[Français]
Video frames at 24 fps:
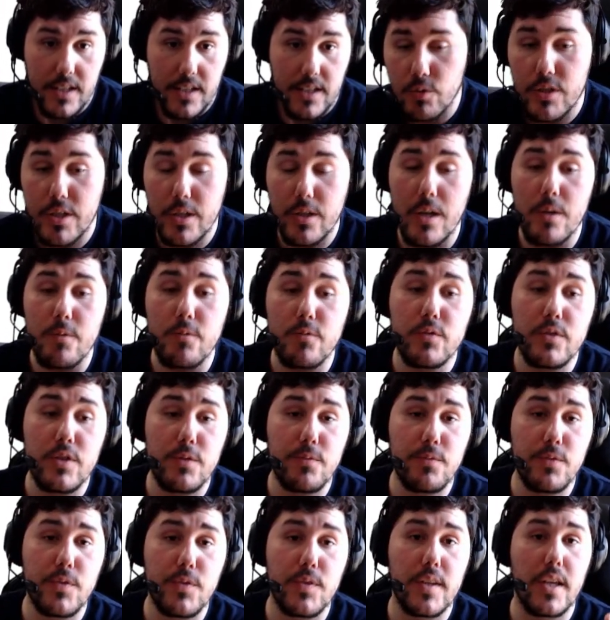Donc je vais quand même vous
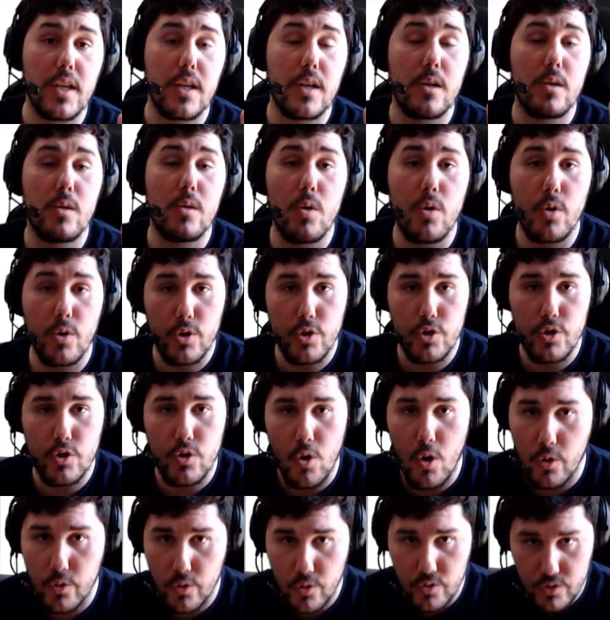diffuser le rush
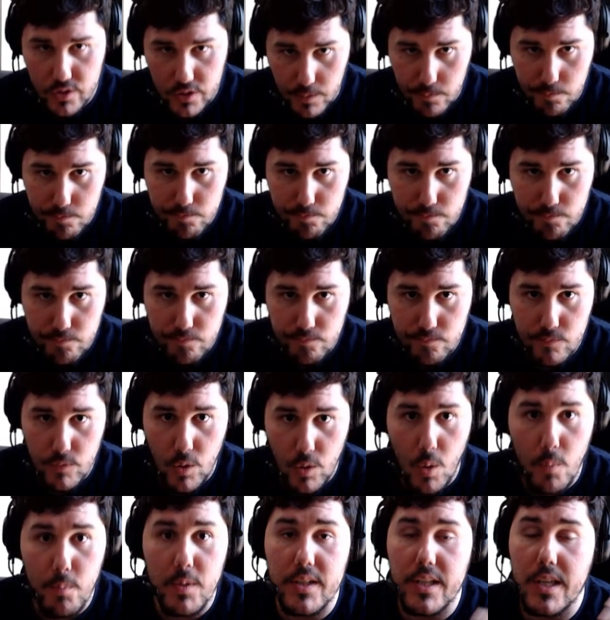en entier,
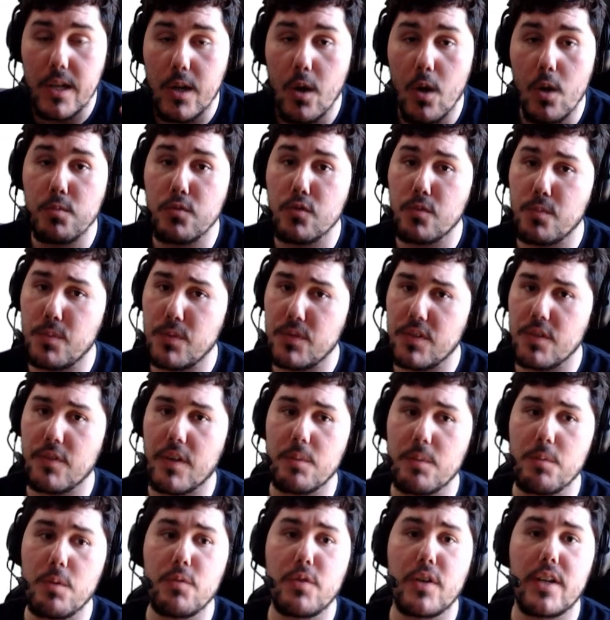en plein écran pour que vous puissiez
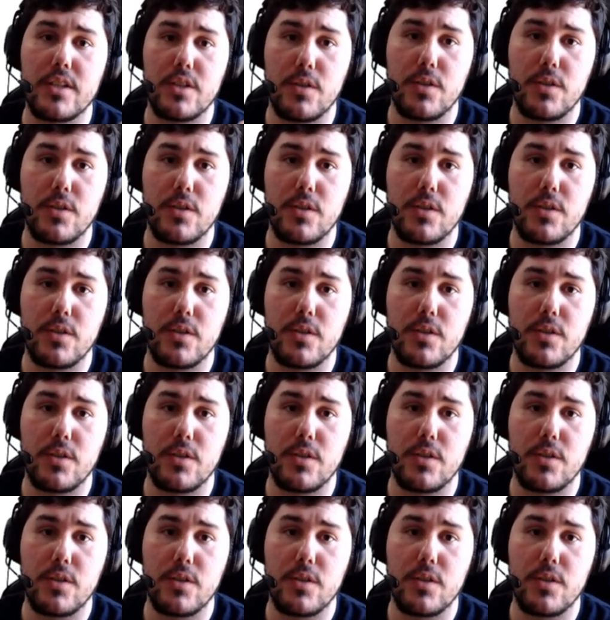vraiment voir la